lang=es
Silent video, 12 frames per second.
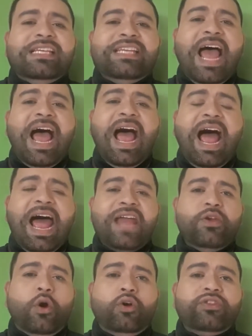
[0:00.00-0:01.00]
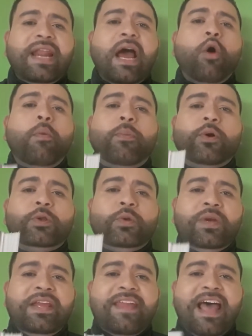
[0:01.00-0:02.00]
ya hay otra
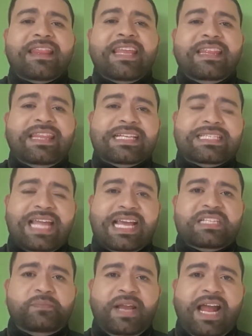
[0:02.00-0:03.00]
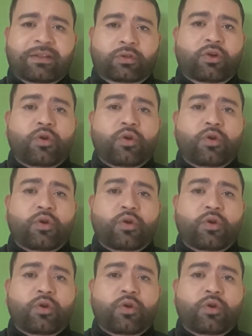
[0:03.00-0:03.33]
oportunidad que te está esperando.